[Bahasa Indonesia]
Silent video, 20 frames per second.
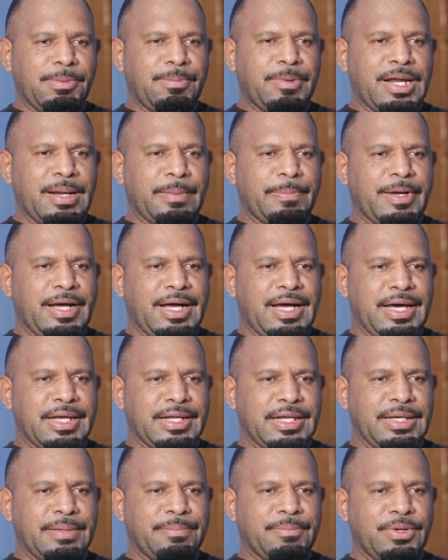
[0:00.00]
beberapa
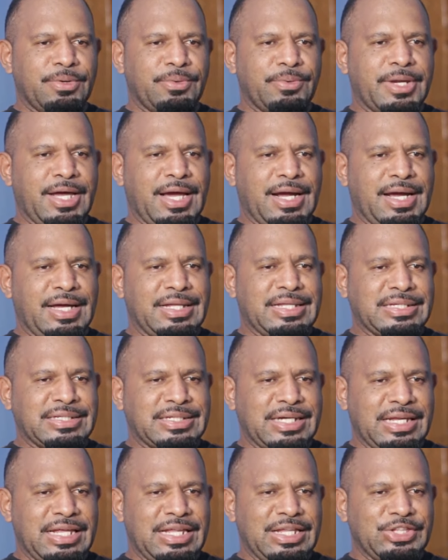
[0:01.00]
hari menggunakan
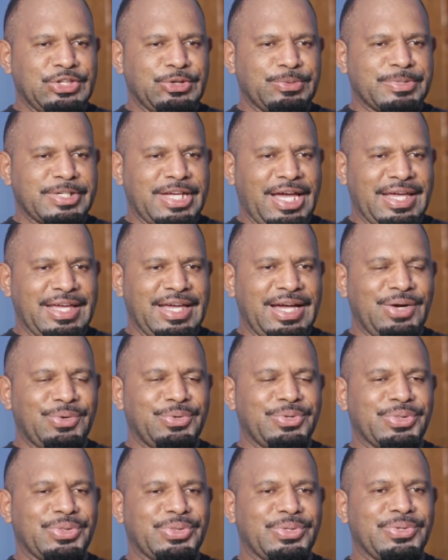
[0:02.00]
channel YouTube saya
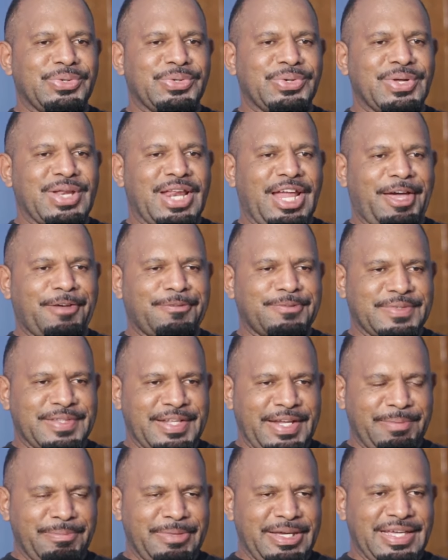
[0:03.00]
untuk live
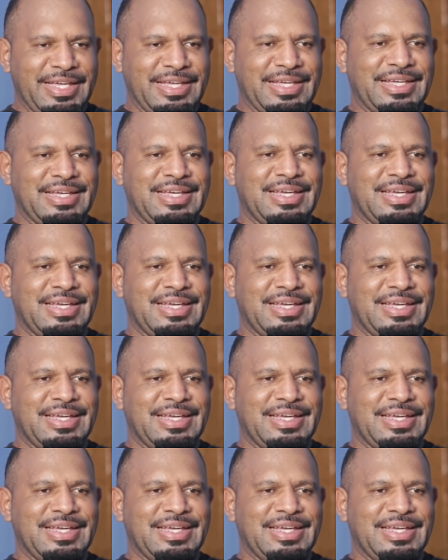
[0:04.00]
streaming